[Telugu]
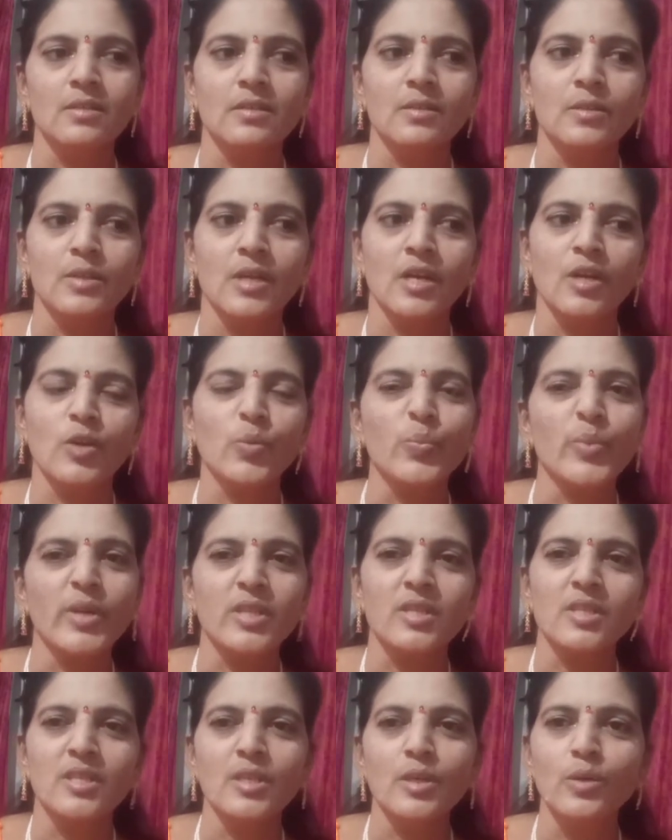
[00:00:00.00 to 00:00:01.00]
నాకు
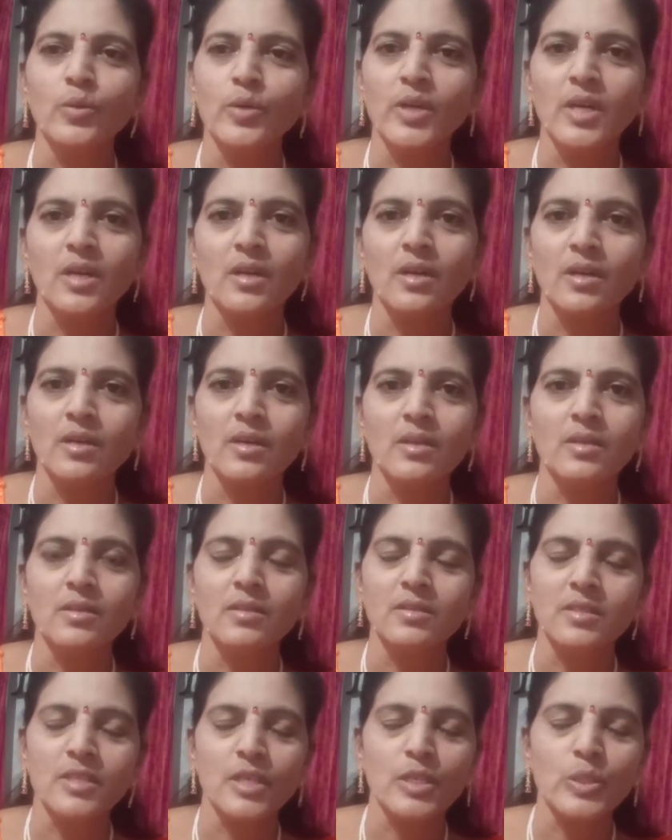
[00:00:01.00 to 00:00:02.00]
ప్రతిదీ కూడా
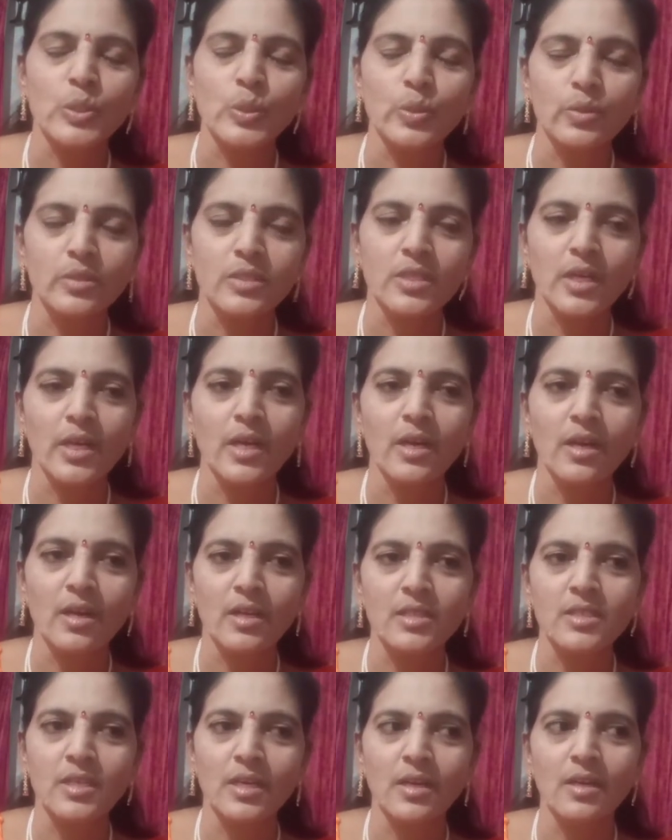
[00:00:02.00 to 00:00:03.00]
చే చేయంగా
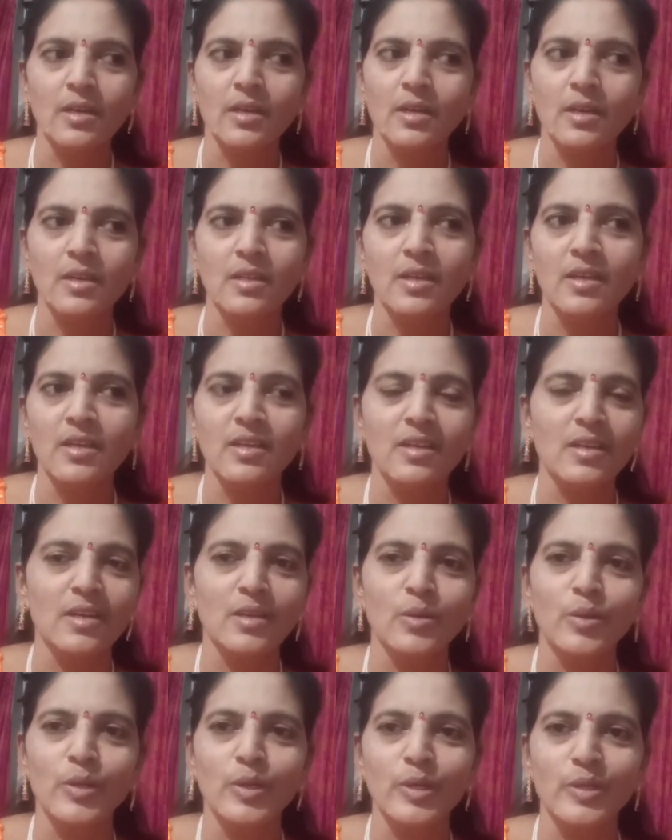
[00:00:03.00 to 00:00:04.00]
చేయంగా ఏదైనా
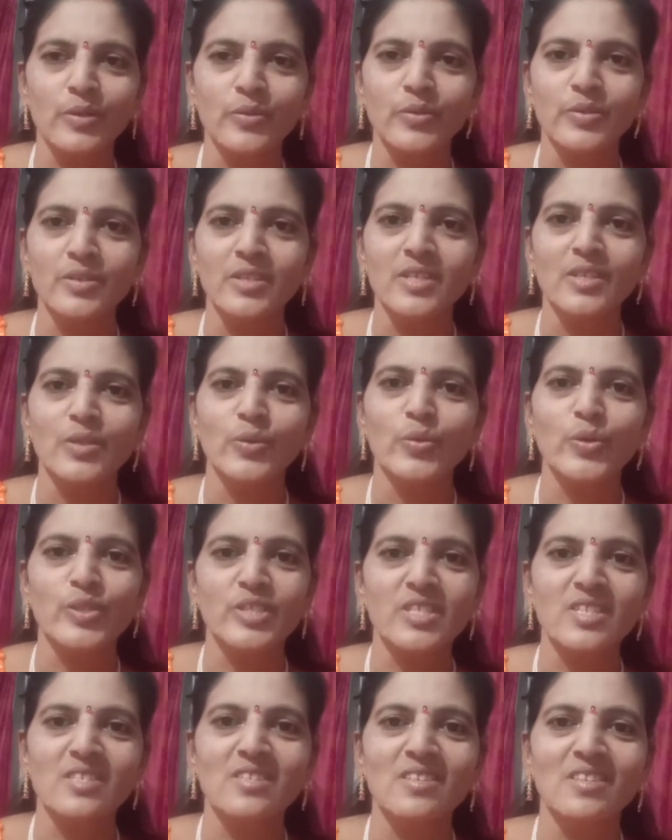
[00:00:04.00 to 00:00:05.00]

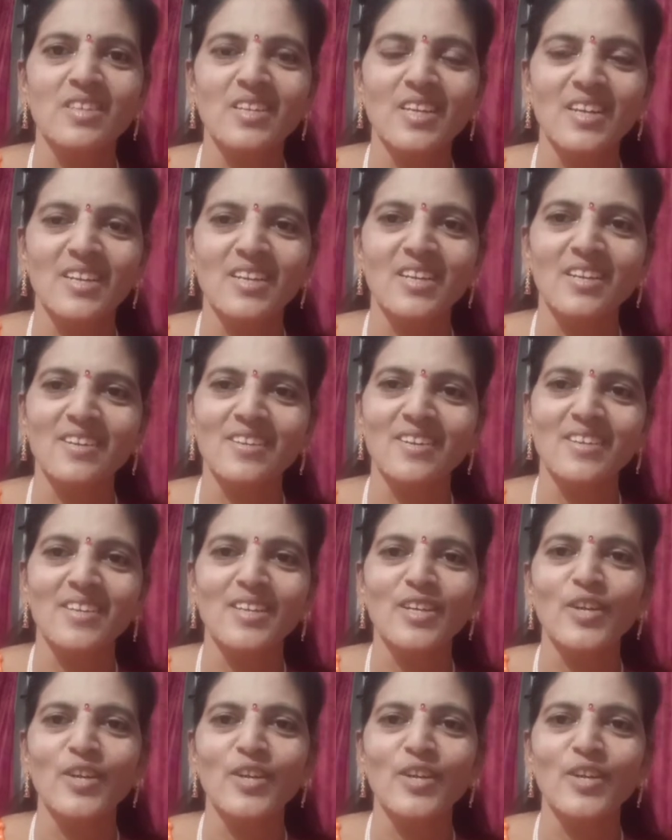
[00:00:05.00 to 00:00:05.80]
వచ్చేసిద్ది అంటారు కదా